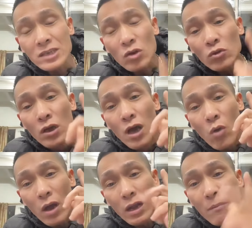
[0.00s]
tháng cháu
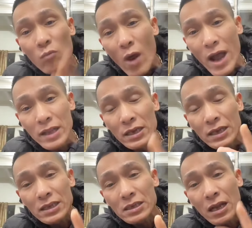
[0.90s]
thừa khoảng 5 quả
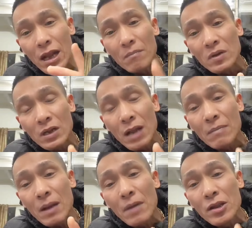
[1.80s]
thì người ta sẽ 5,
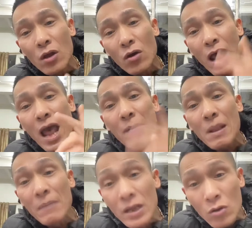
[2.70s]
5 năm bao nhiêu là
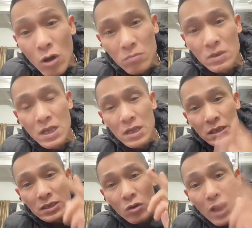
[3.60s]
25 nghìn đúng không
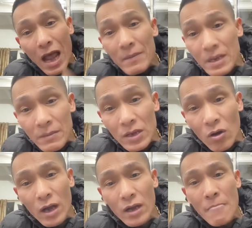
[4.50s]
thì cháu được 25
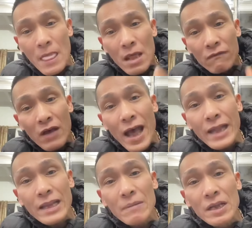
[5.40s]
nghìn đó
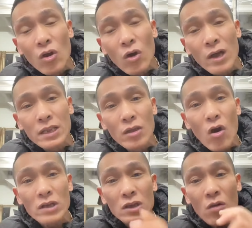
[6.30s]
và 25 nghìn đó
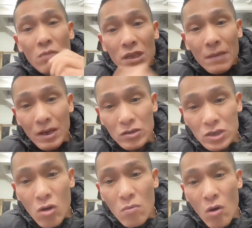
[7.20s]
thì họ sẽ không đưa tiền mặt
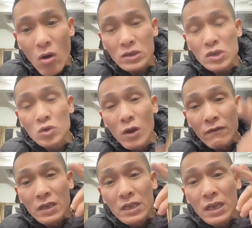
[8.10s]
cho cháu mà họ sẽ
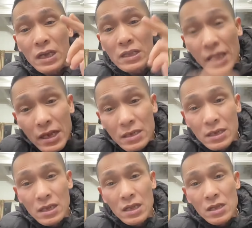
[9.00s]
chuyển vào cái tiền căng
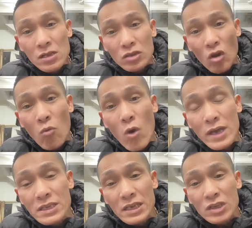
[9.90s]
tin cháu
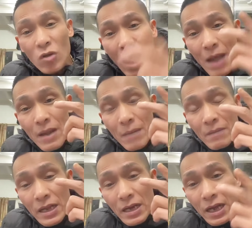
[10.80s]
mua cái gì trong
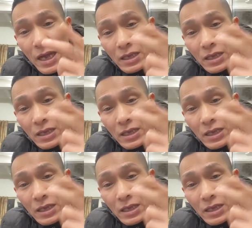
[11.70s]
25 nghìn